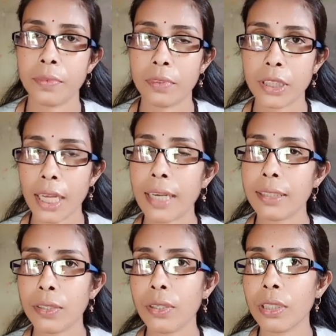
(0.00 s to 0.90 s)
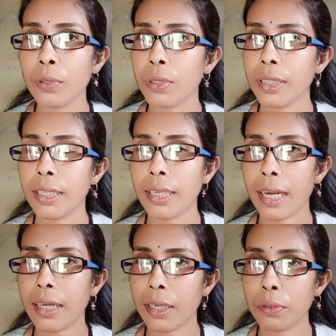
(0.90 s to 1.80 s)
চার হাজার ঘন্টা হতে
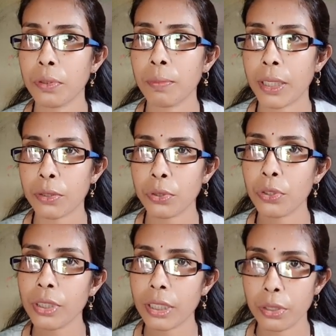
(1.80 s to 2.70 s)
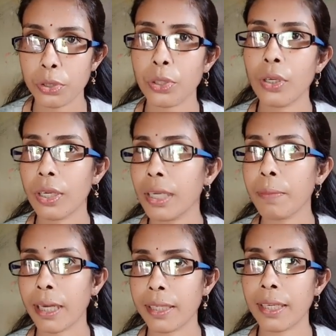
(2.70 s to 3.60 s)
আর এখন মাত্র তিনশো ঘন্টা
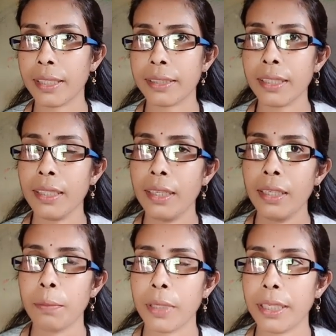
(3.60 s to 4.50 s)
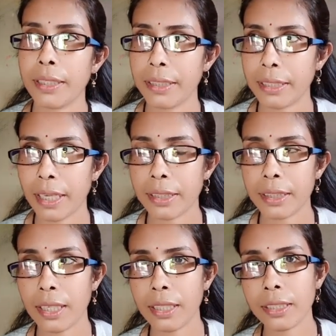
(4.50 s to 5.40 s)
বাকি আছে মানে তিন
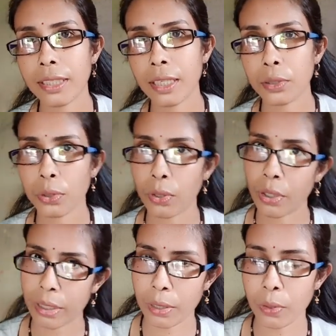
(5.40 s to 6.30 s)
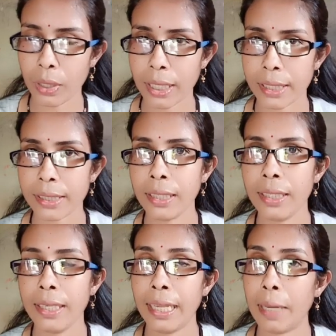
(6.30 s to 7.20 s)
হাজার সাতশো ঘন্টা হয়ে গেছে
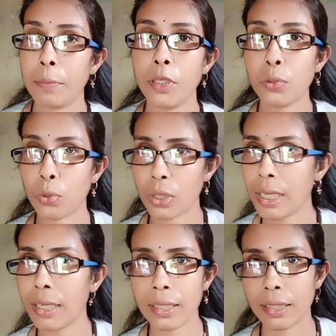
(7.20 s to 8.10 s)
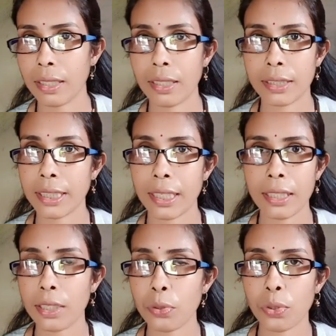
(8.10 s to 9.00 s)
এমনি টোটাল
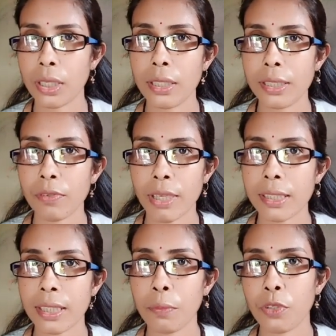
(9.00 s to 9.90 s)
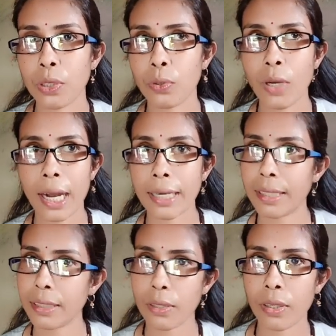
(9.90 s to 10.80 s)
চ্যানেলের টোটাল যে ওয়াচ টাইম ওটা তো আট
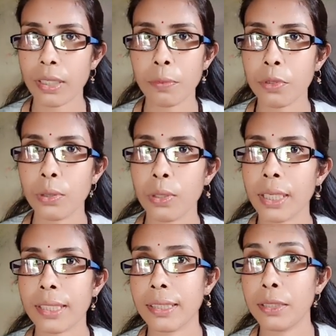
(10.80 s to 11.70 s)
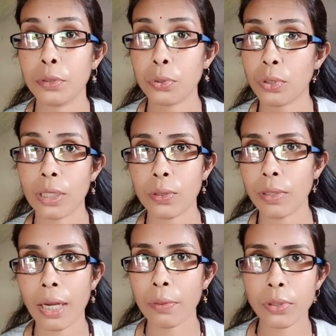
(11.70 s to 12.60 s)
হাজার ঘন্টার মতো হয়ে গেছে কিন্তু টোটাল তো
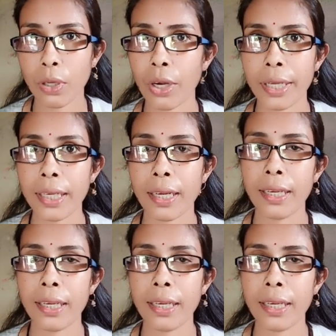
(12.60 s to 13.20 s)
কাউন্ট হয় না